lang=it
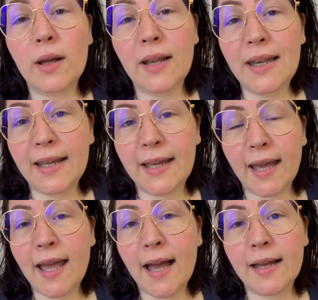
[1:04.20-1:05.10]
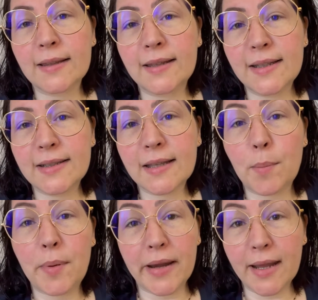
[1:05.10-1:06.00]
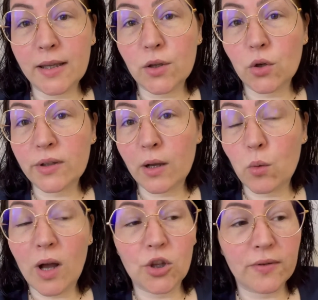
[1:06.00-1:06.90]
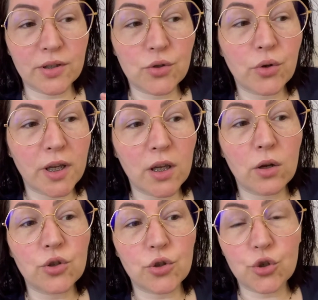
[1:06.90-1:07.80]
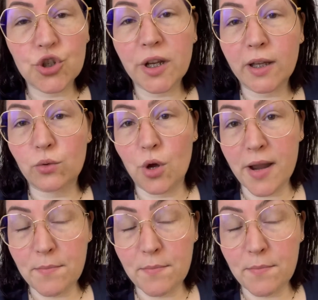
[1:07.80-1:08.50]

eh, l'Ikea dista parecchio da qua dove sto io, sono circa due ore e